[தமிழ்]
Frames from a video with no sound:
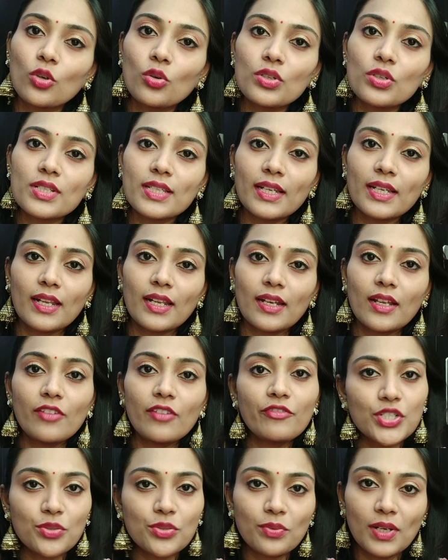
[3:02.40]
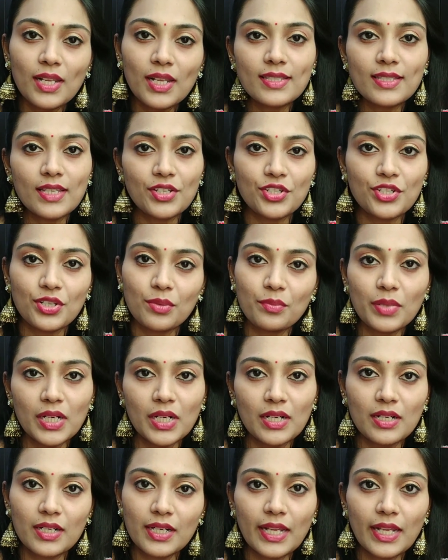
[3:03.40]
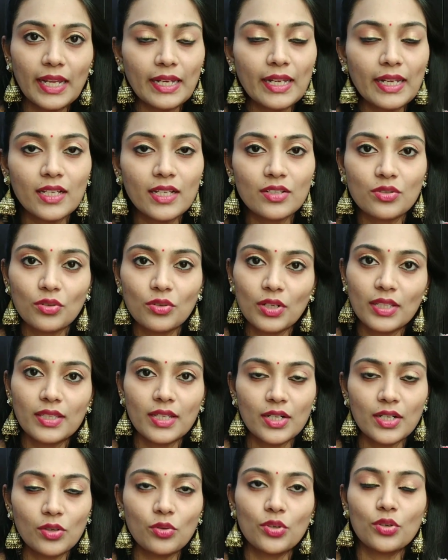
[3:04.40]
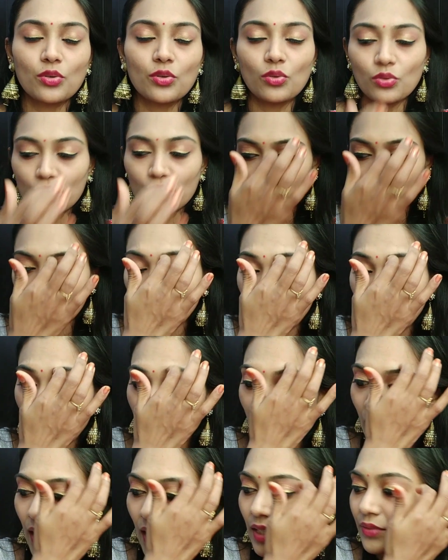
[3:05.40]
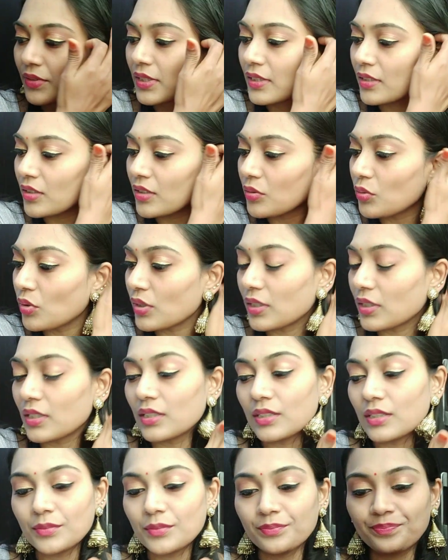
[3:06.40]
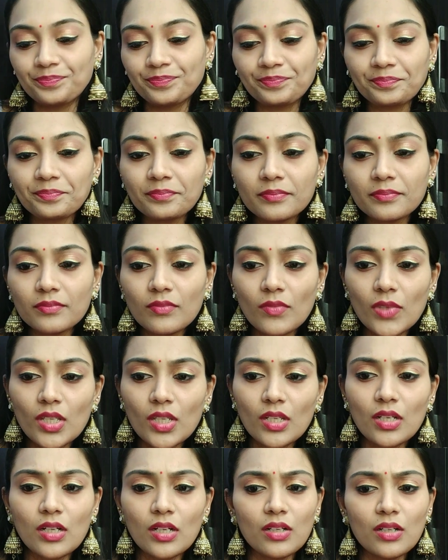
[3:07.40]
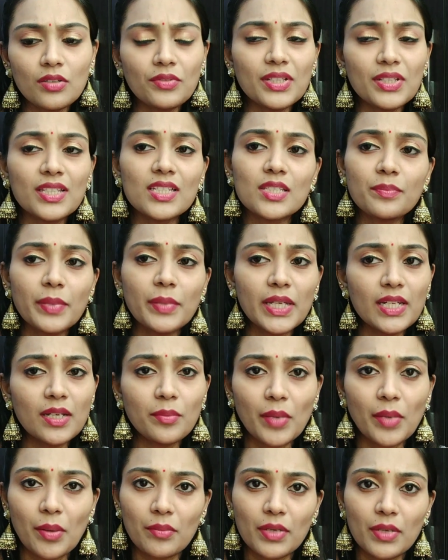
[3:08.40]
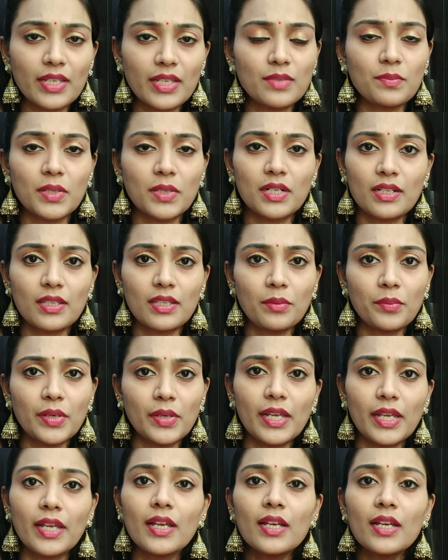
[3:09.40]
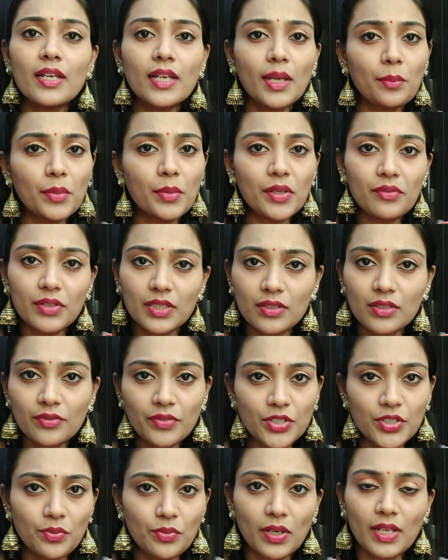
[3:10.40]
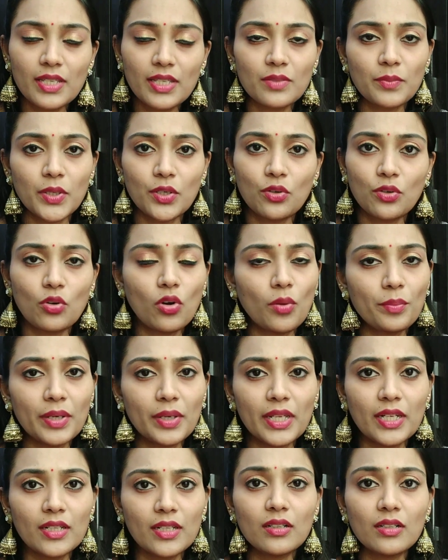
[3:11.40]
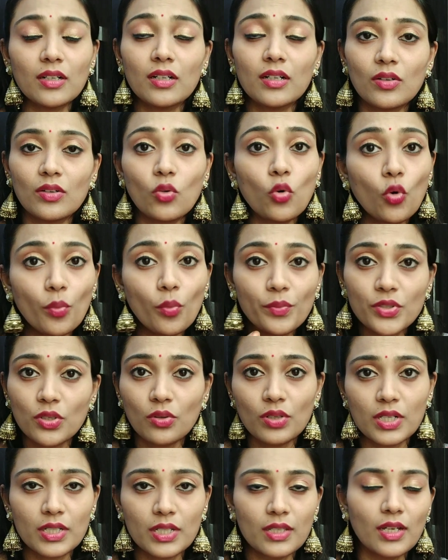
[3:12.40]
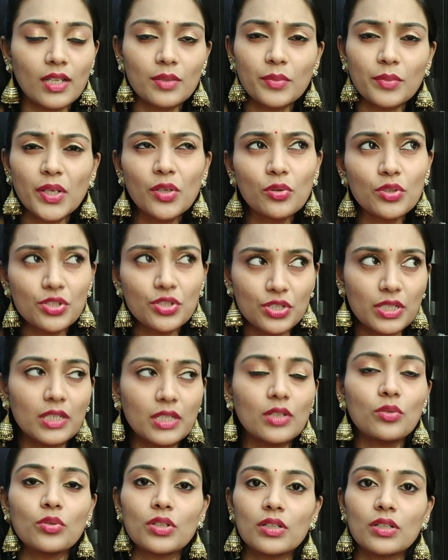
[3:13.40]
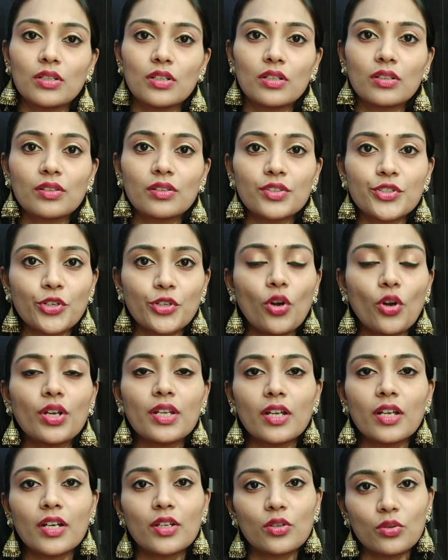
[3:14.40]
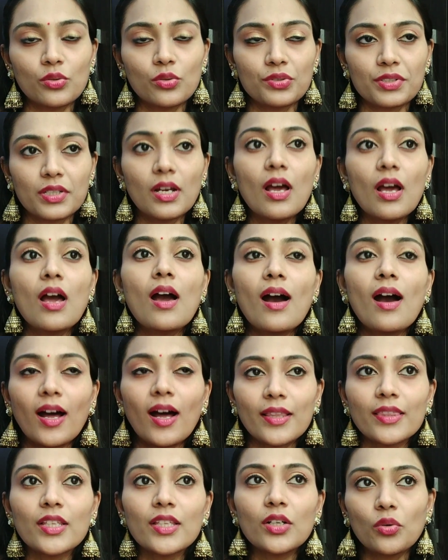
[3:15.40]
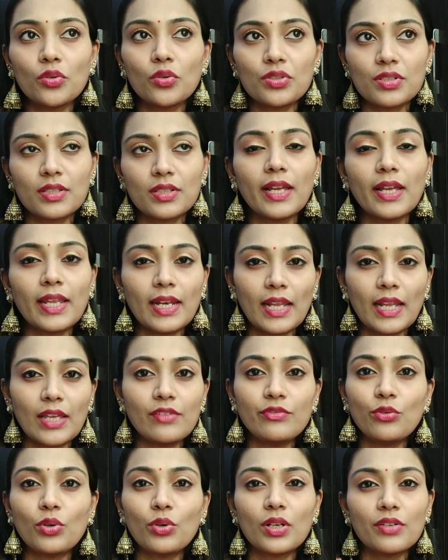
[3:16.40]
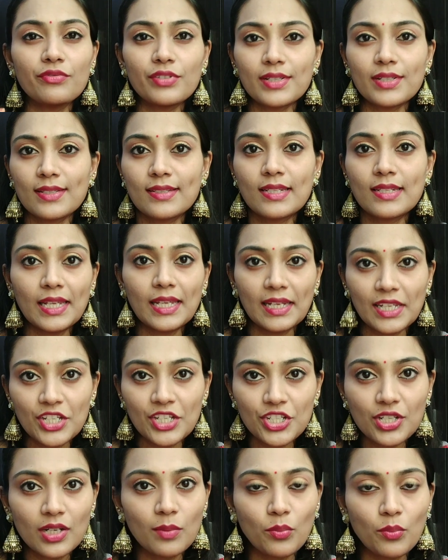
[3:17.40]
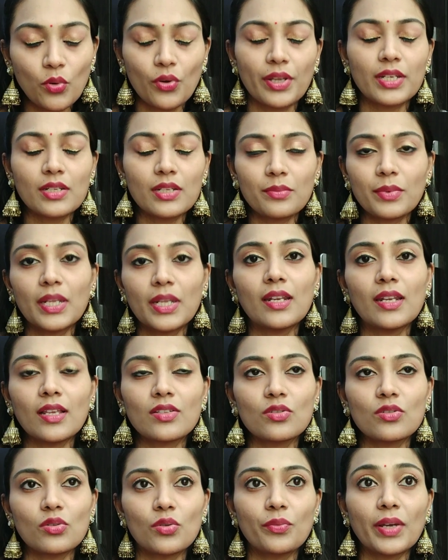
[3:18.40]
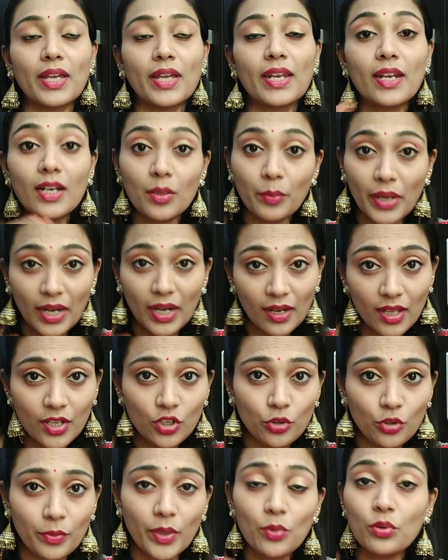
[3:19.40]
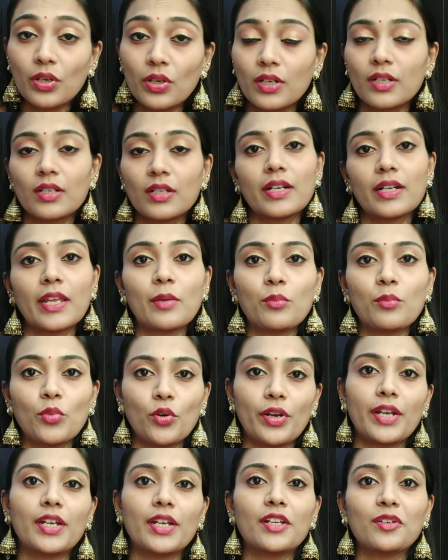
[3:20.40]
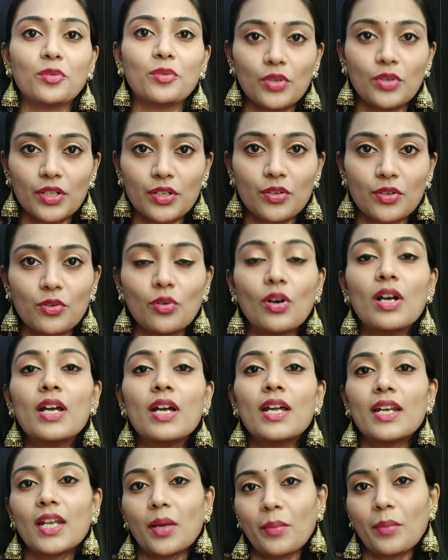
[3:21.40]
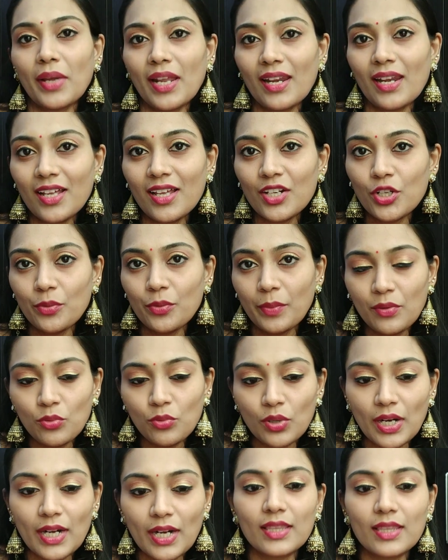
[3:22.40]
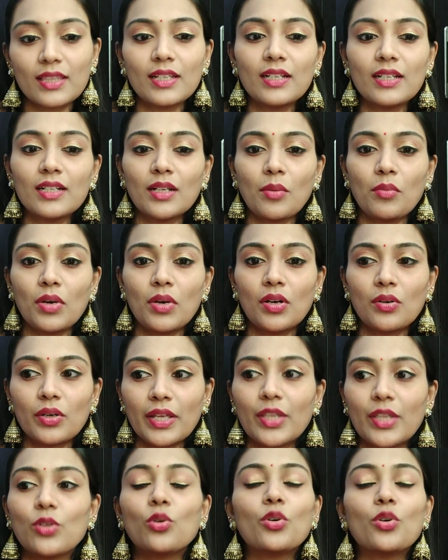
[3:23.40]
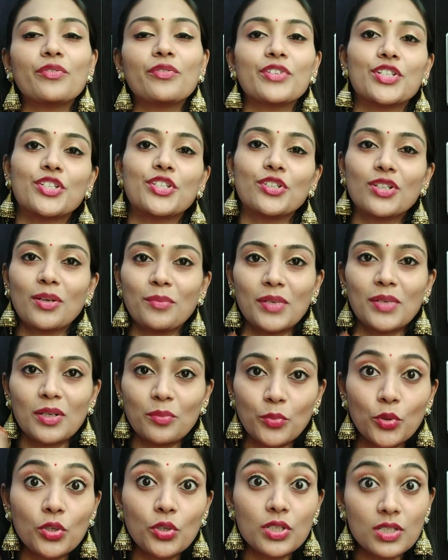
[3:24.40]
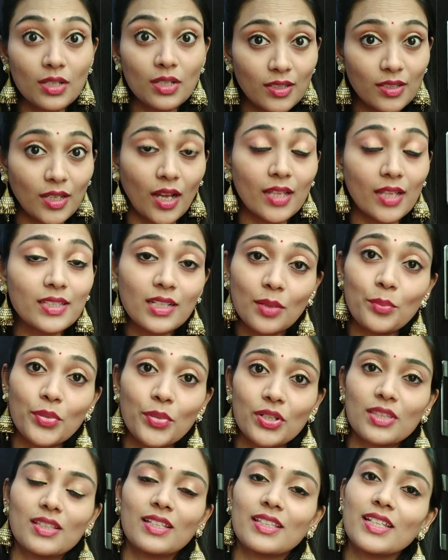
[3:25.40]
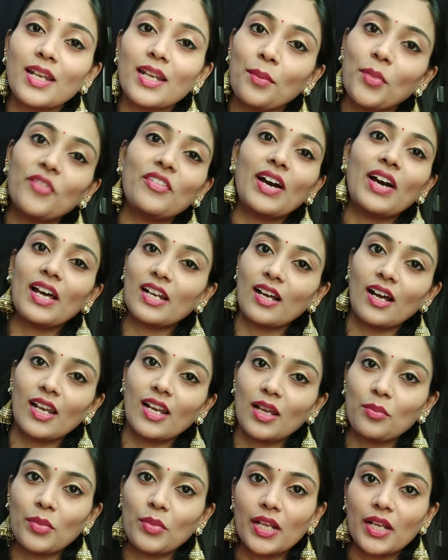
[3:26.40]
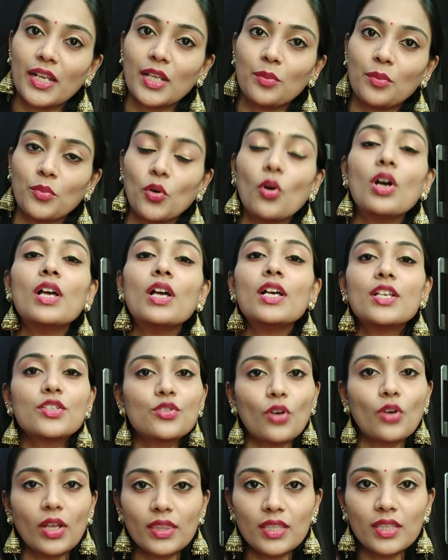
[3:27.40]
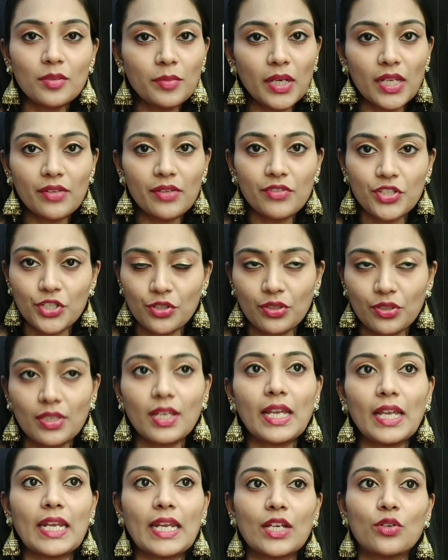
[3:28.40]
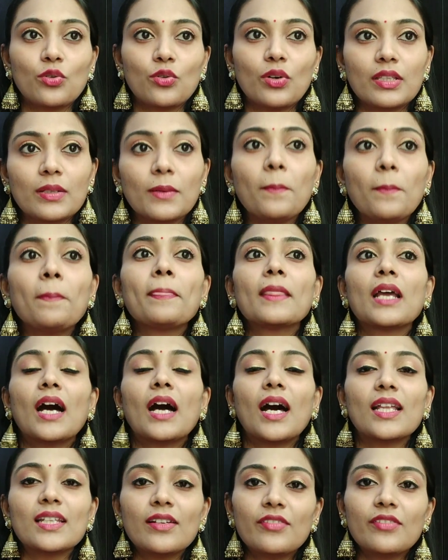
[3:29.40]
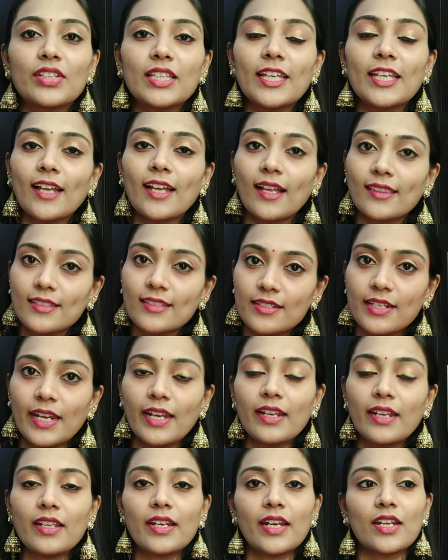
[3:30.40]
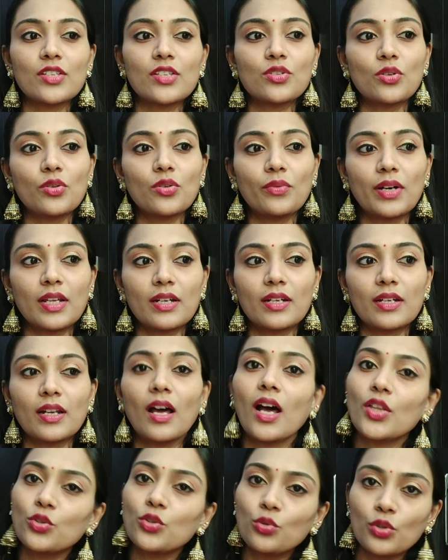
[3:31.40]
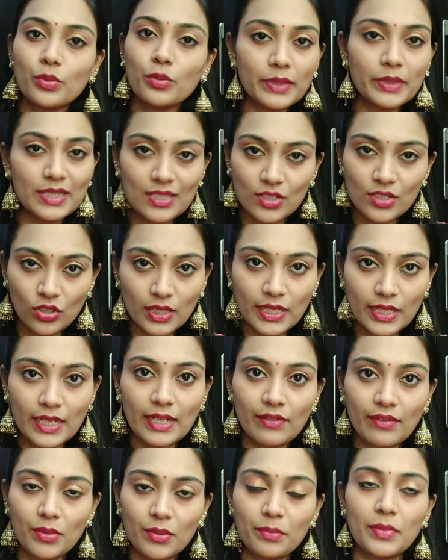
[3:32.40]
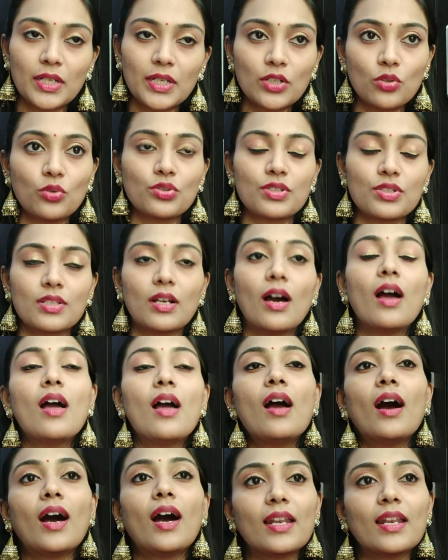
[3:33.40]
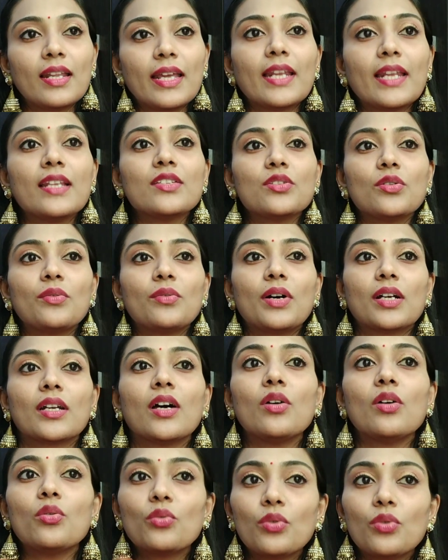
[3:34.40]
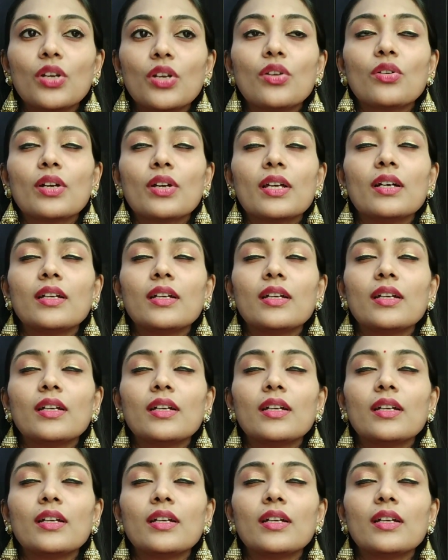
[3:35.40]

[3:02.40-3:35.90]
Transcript: கோர்ஸ் என்னென்னா விஷுவலைசேஷன் பண்ணுற டெக்னிக்கை சொல்லித்தர ஒரு கோர்ஸு அது வந்து ஒரு வந்து ஸ்பீடாக மெமரைஸ் பண்ணுறது எப்படி எப்படி வந்து விஷுவலைஸ் பண்ணும் அப்படின்னு ஓம் சொல்கிறது அந்த மாதிரி ஒரு சின்ன ஒரு ஷார்ட்டான கோர்ஸ் அந்த கோர்ஸ் தான் என் லைஃபோட ஃபஸ்ட்டு இனிஷியல் பாயிண்ட் அப்படின்னு நான் சொல்லுவேன் ஏன்னா நம்ம எல்லாருக்குமே ஒரு டேர்னிங் பாயிண்ட்டுன்னு ஒன்று இருக்கும் நம்ம எல்லாருக்குமே ஒரு இடத்துல நம்ம ஏதோ ஒரு விஷயம் நம்மளுக்கு பிடிச்சா அது அதுக்கப்புறத்துலேருந்து நம்ம வேற ஆளாக மாறி இருப்போம் ஸோ அந்த மாதிரி விஷயம் தான் எனக்கும் அது அதில் வந்து அந்த ட்ரெயினர் என்ன சொல்லுவாருன்னா அதுவும் ஒரு பர்சனாலிட்டி டெவலப்மெண்ட் கோர்ஸ் தான் அதில் என்ன சொல்லுவாங்கன்னா உங்களோட